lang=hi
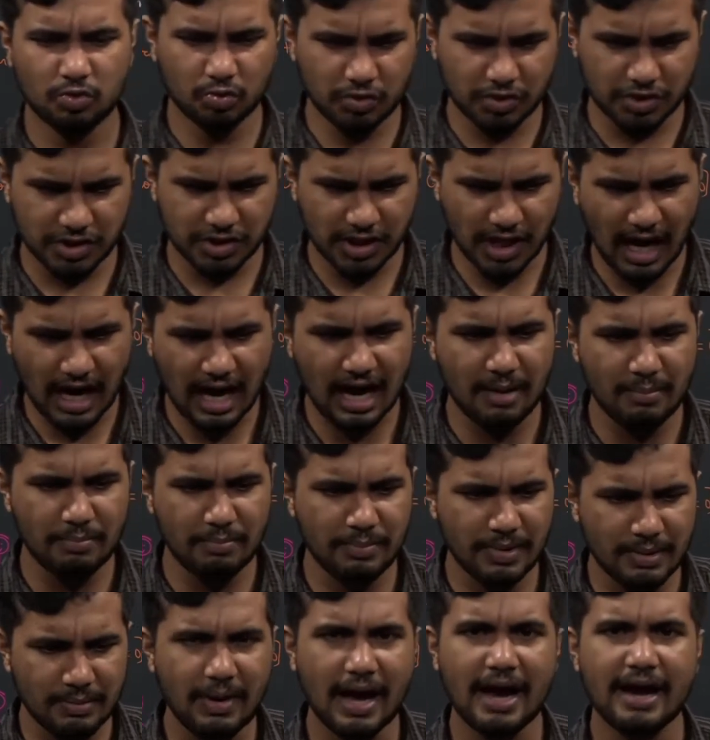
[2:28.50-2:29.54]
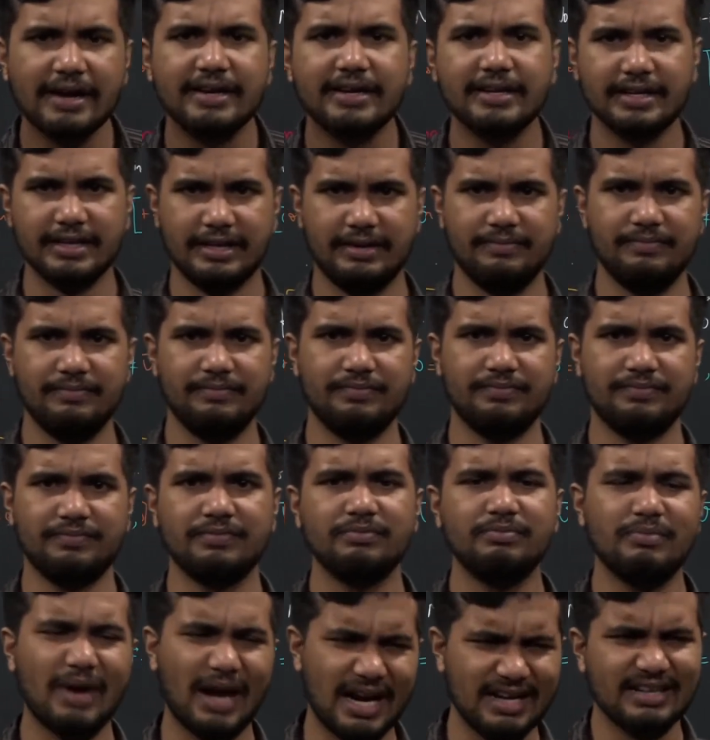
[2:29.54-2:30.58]
तो जहां पे बैठ के
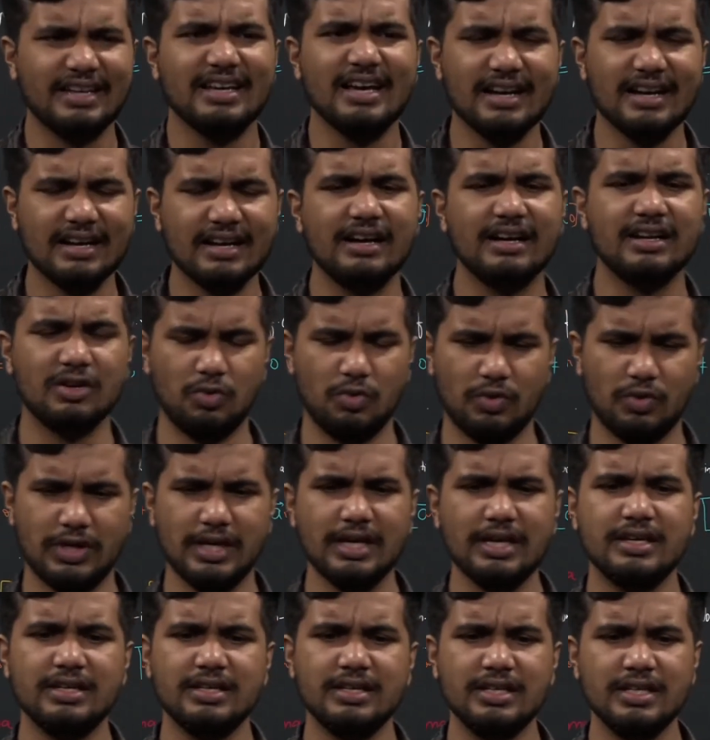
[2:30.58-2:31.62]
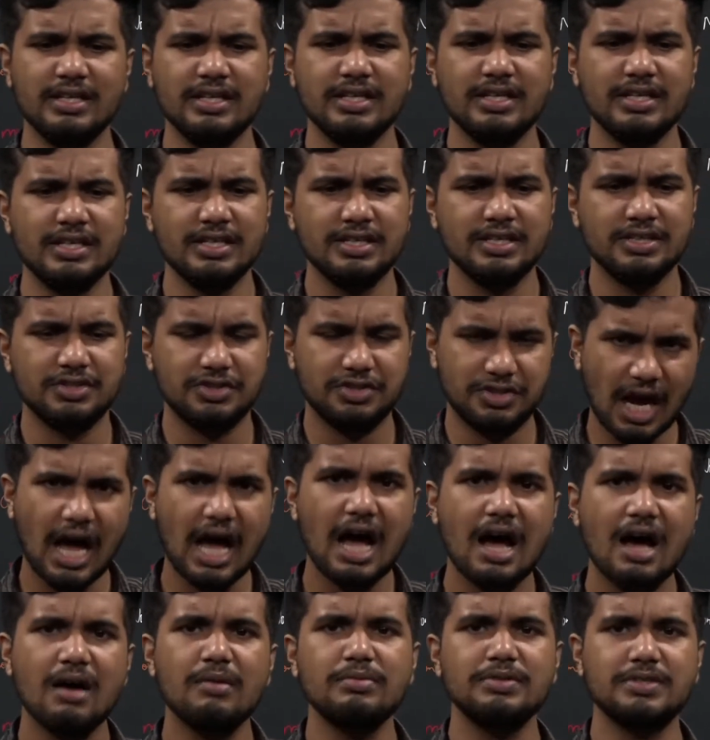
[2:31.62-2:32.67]
बैठ के या खड़े होके
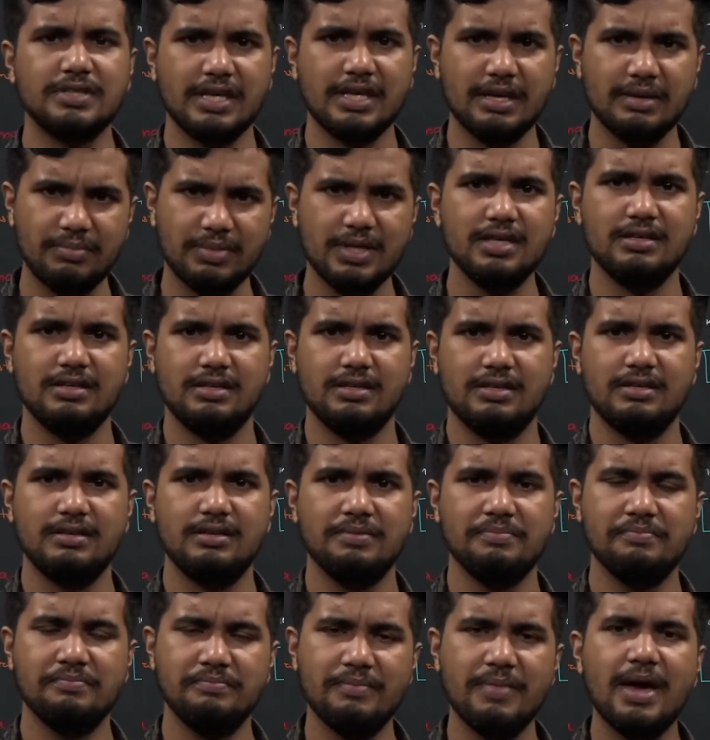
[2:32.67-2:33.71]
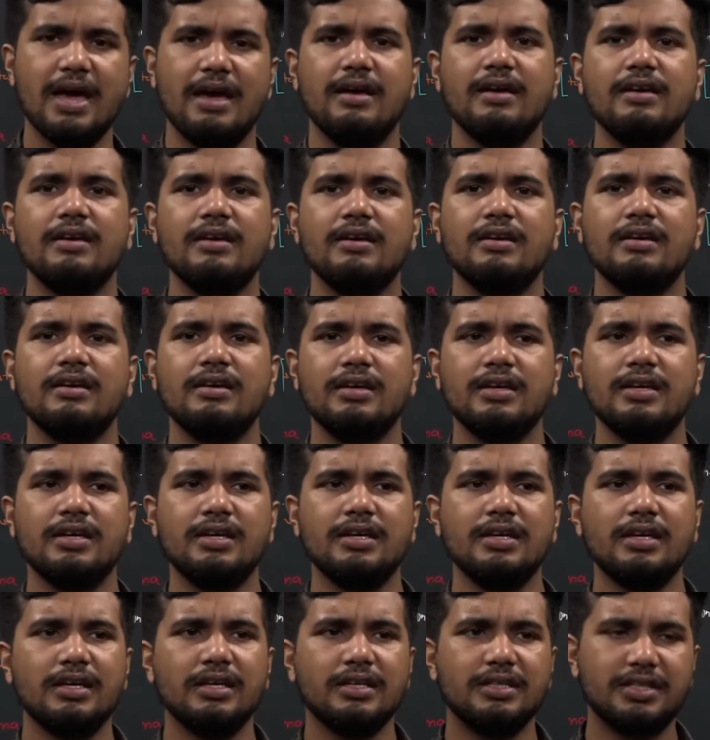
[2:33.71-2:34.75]
जहां से भी मैं
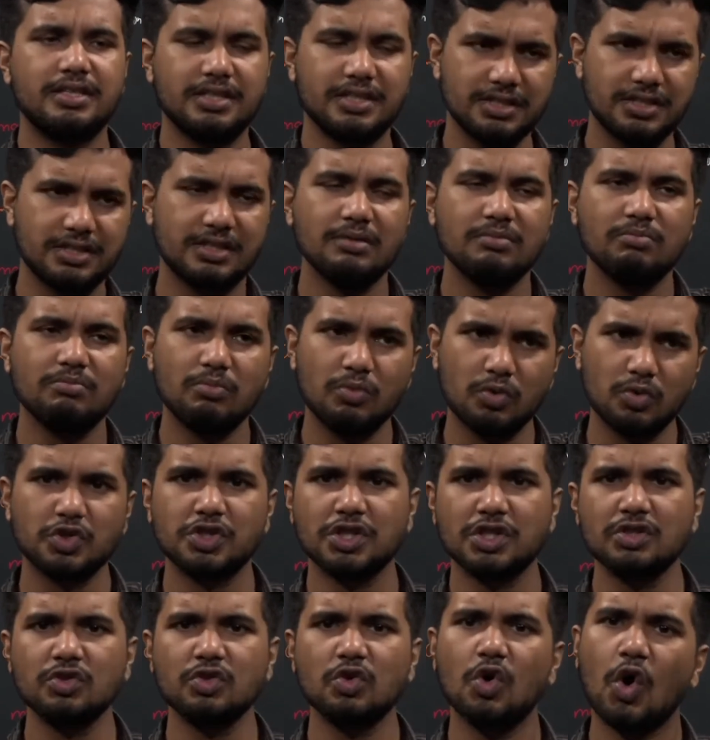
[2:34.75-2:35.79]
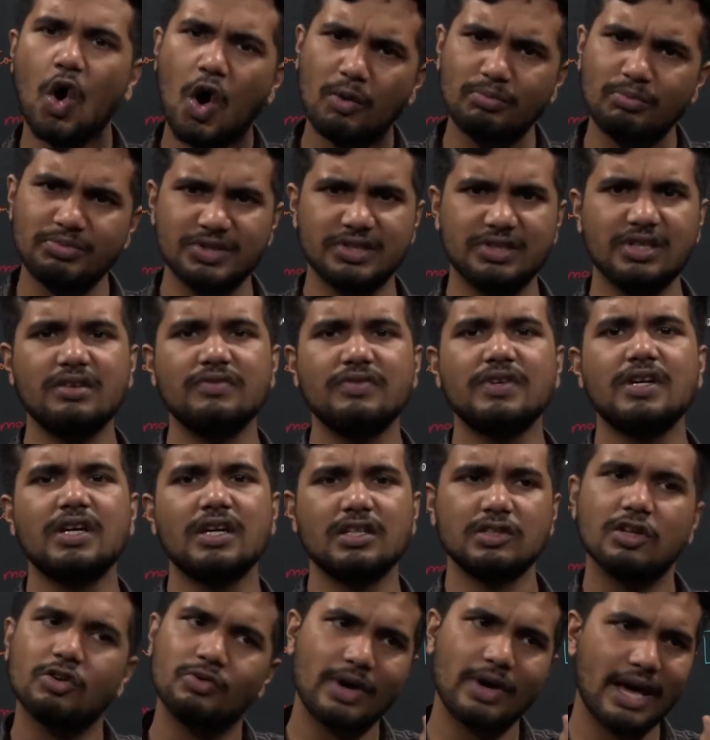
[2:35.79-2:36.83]
किसी मोशन को ऑब्जर्व
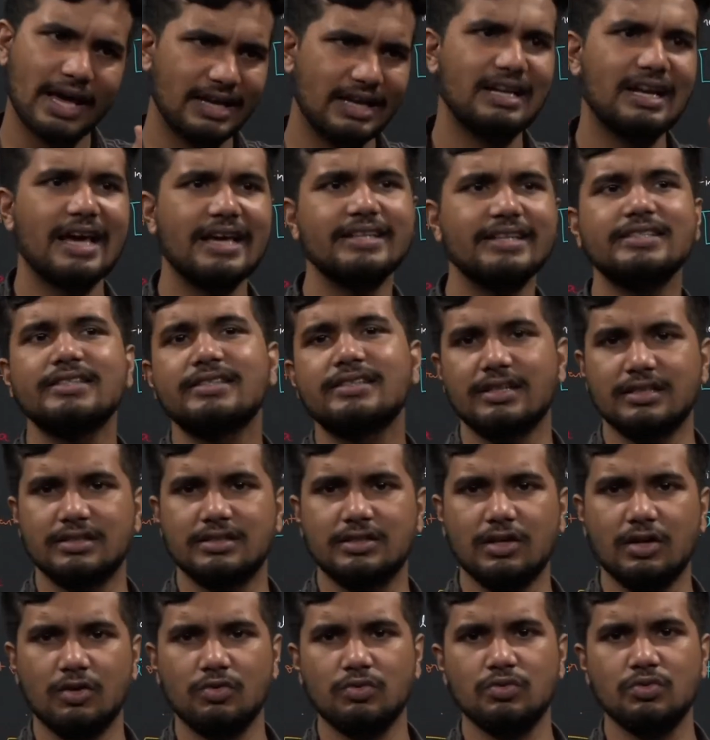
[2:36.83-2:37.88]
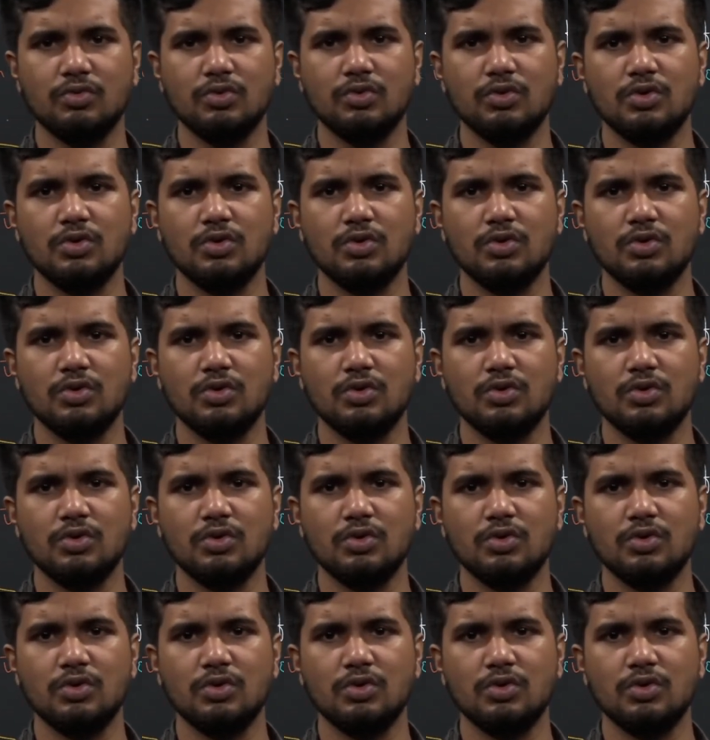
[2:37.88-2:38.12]
करता हूँ एनालाइज करता हूं